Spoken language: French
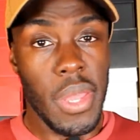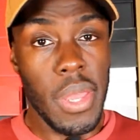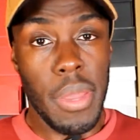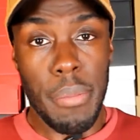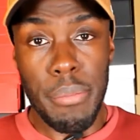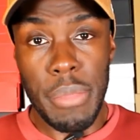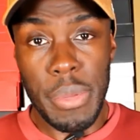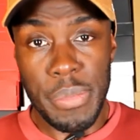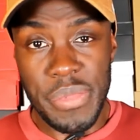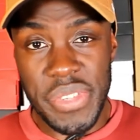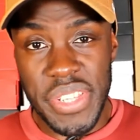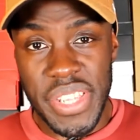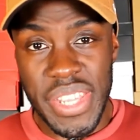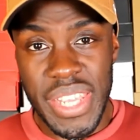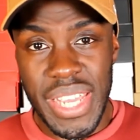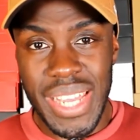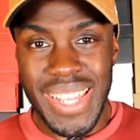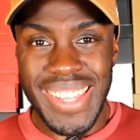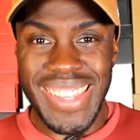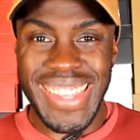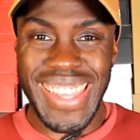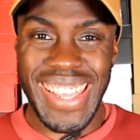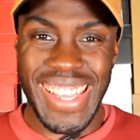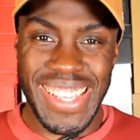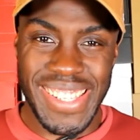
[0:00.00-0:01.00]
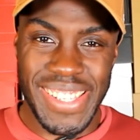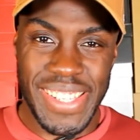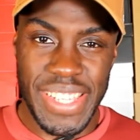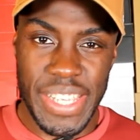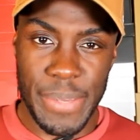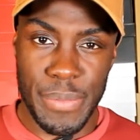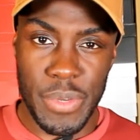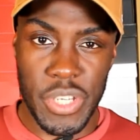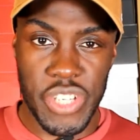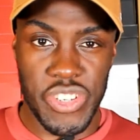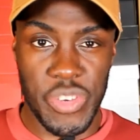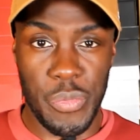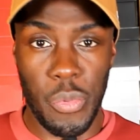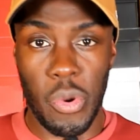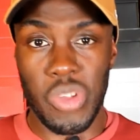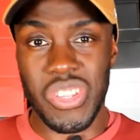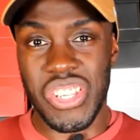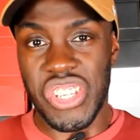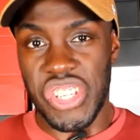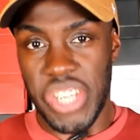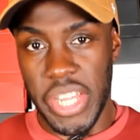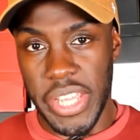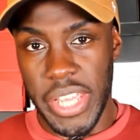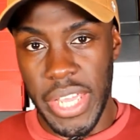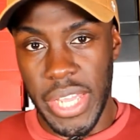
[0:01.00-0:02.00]
Mes petits gars, très simple, je vais prendre
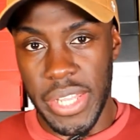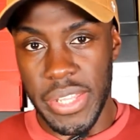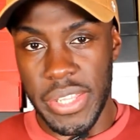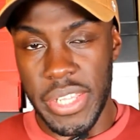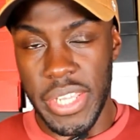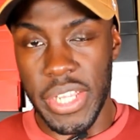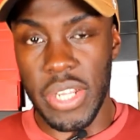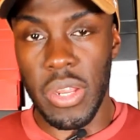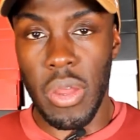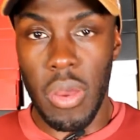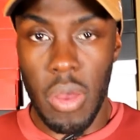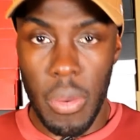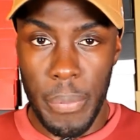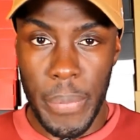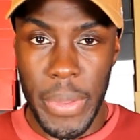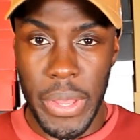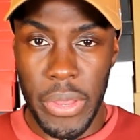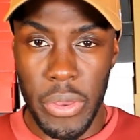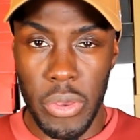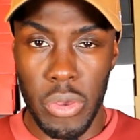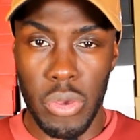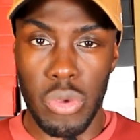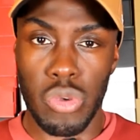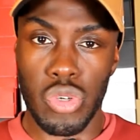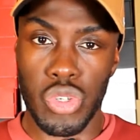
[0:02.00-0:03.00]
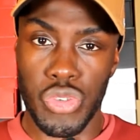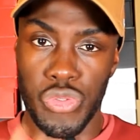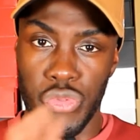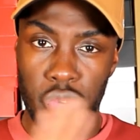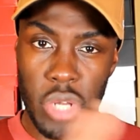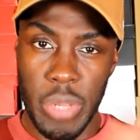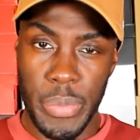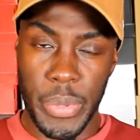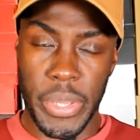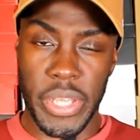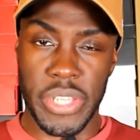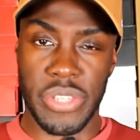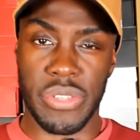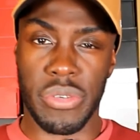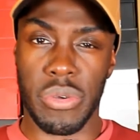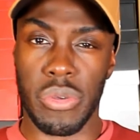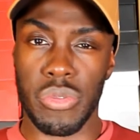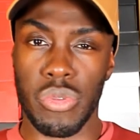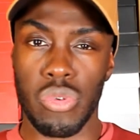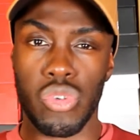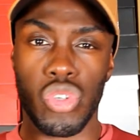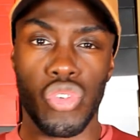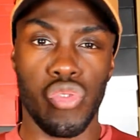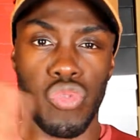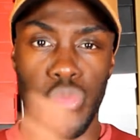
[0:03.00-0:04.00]
chaque article un par un, je vous les présente,
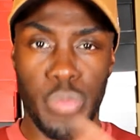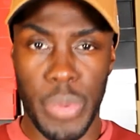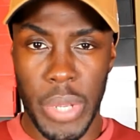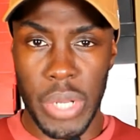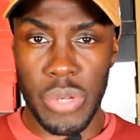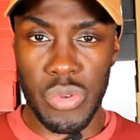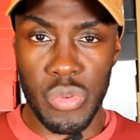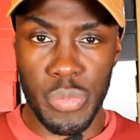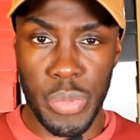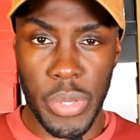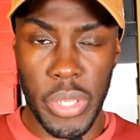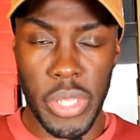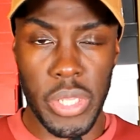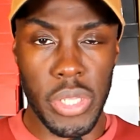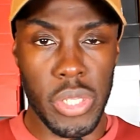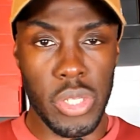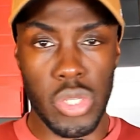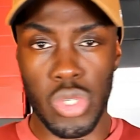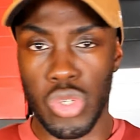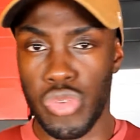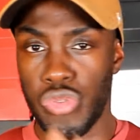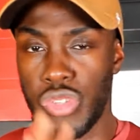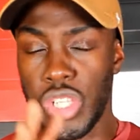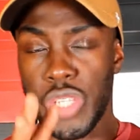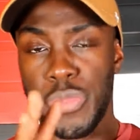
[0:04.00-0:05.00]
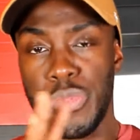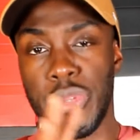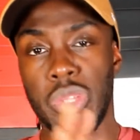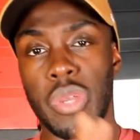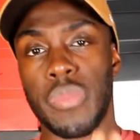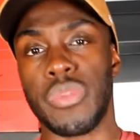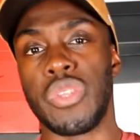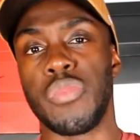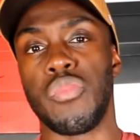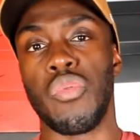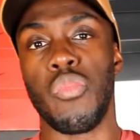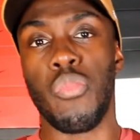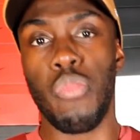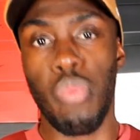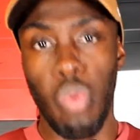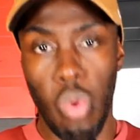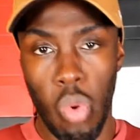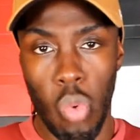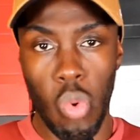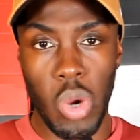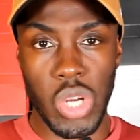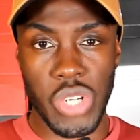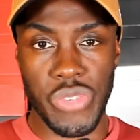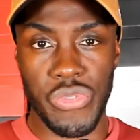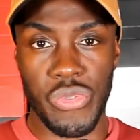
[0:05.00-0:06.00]
je vous parle du prix, je vous explique un petit peu
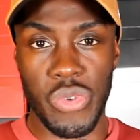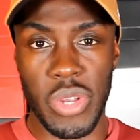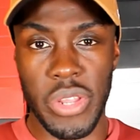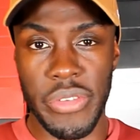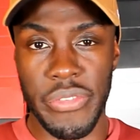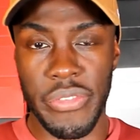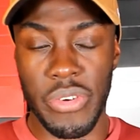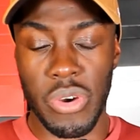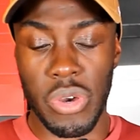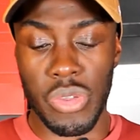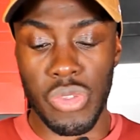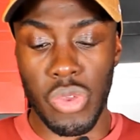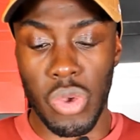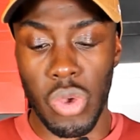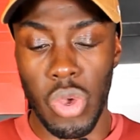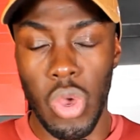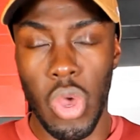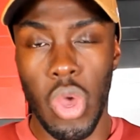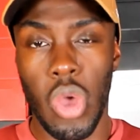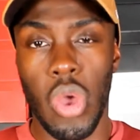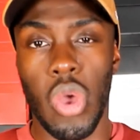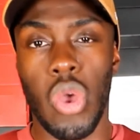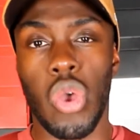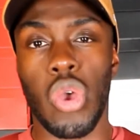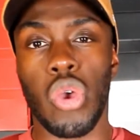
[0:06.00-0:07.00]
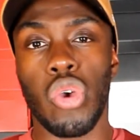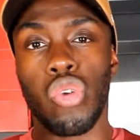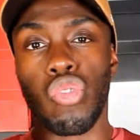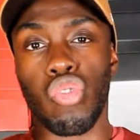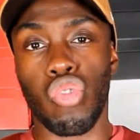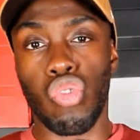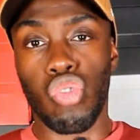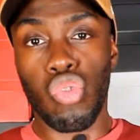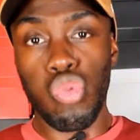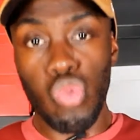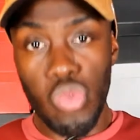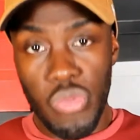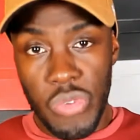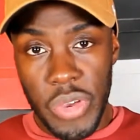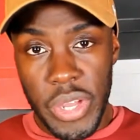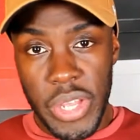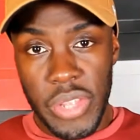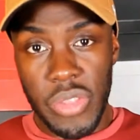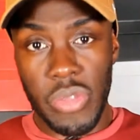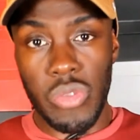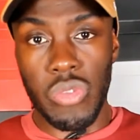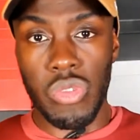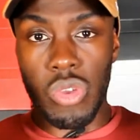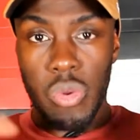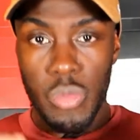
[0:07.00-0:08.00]
pourquoi je veux les vendre. Tout va être
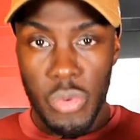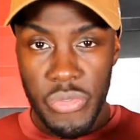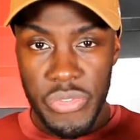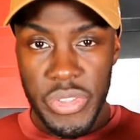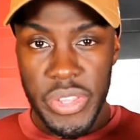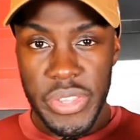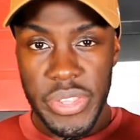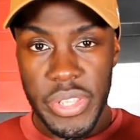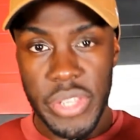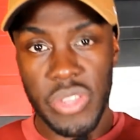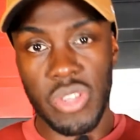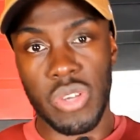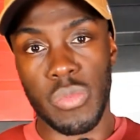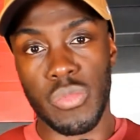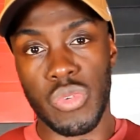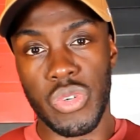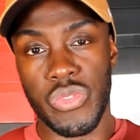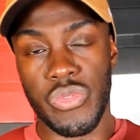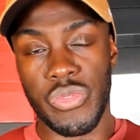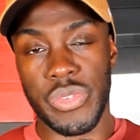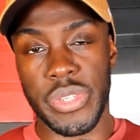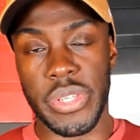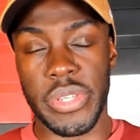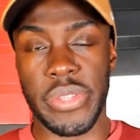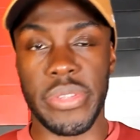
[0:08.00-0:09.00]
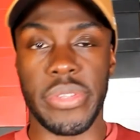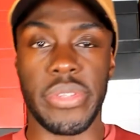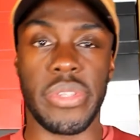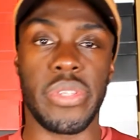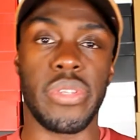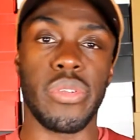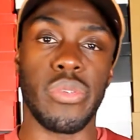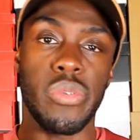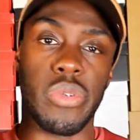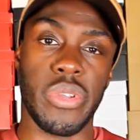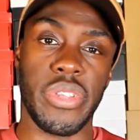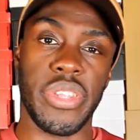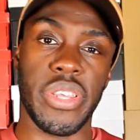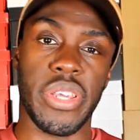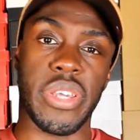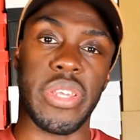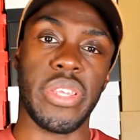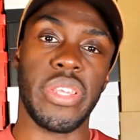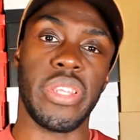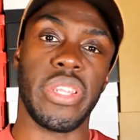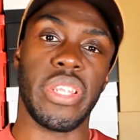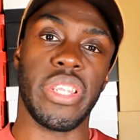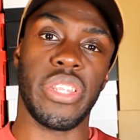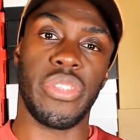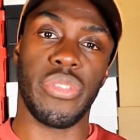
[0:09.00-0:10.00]
dans mon Vinted, comme je vous ai dit, le lien
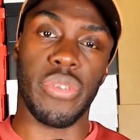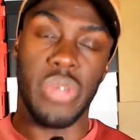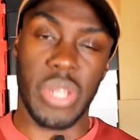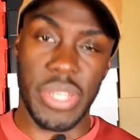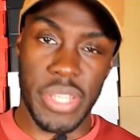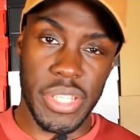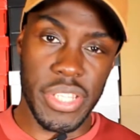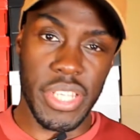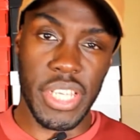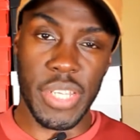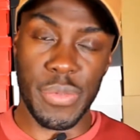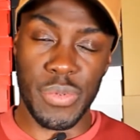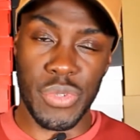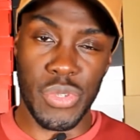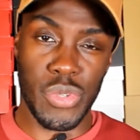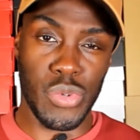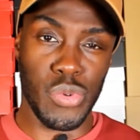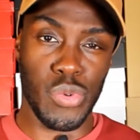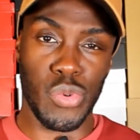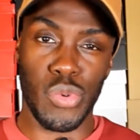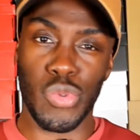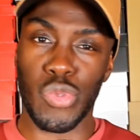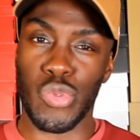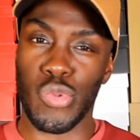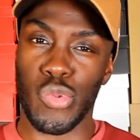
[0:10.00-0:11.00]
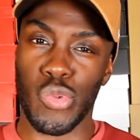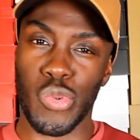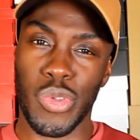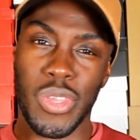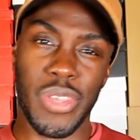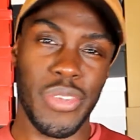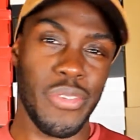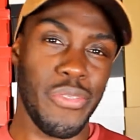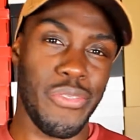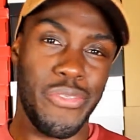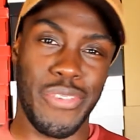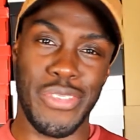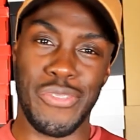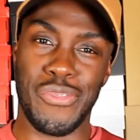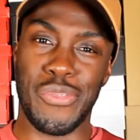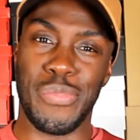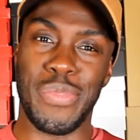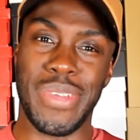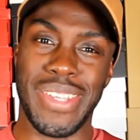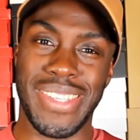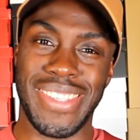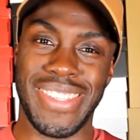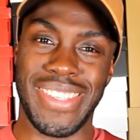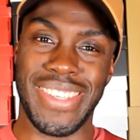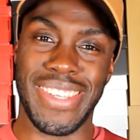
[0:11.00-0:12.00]
il est dans la description, donc faites-vous
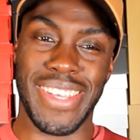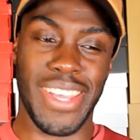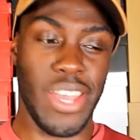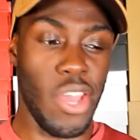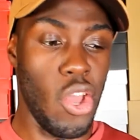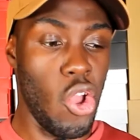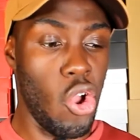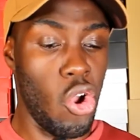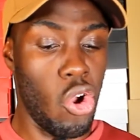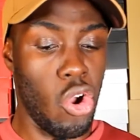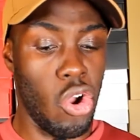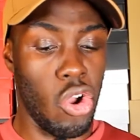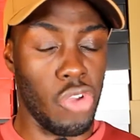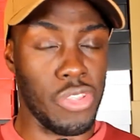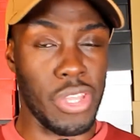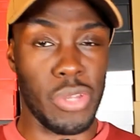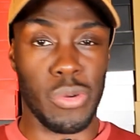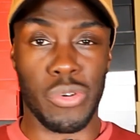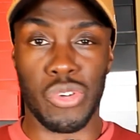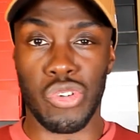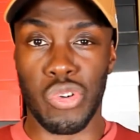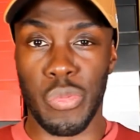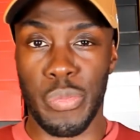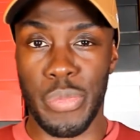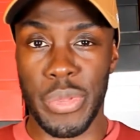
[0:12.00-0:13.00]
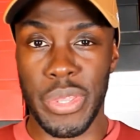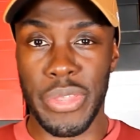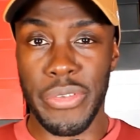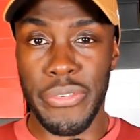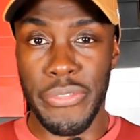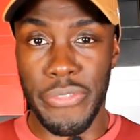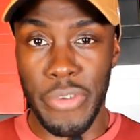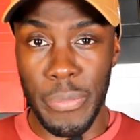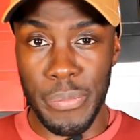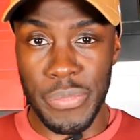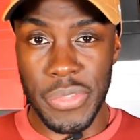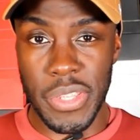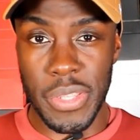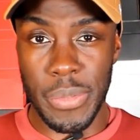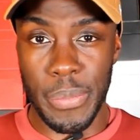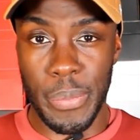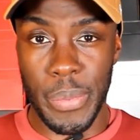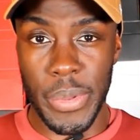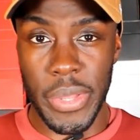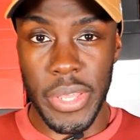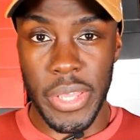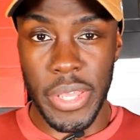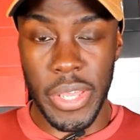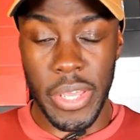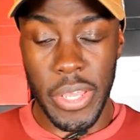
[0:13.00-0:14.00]
plaisir en allant choper vos petites
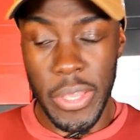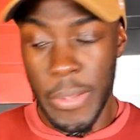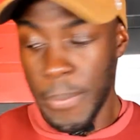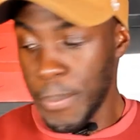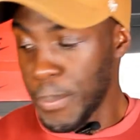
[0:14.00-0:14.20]
paires